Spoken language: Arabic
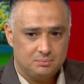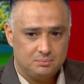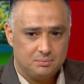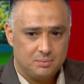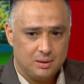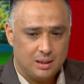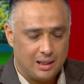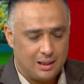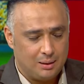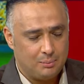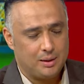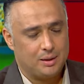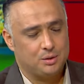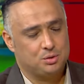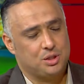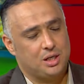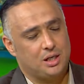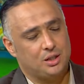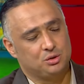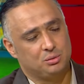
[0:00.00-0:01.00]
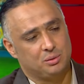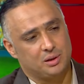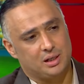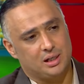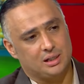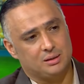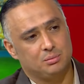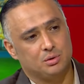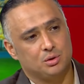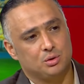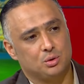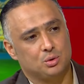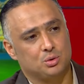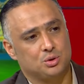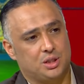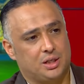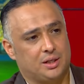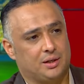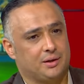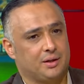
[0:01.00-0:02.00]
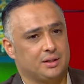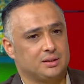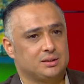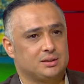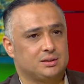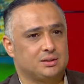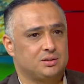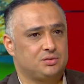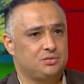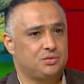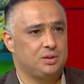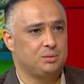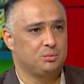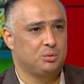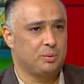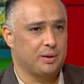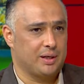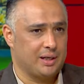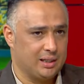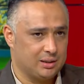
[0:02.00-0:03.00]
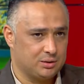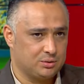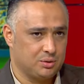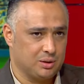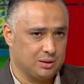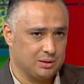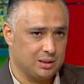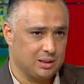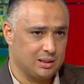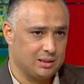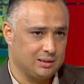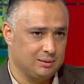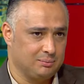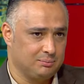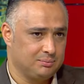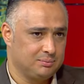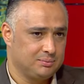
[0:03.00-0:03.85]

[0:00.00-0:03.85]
هل ما نشاهد مرات من خروج عن النص في مباريات كره القدم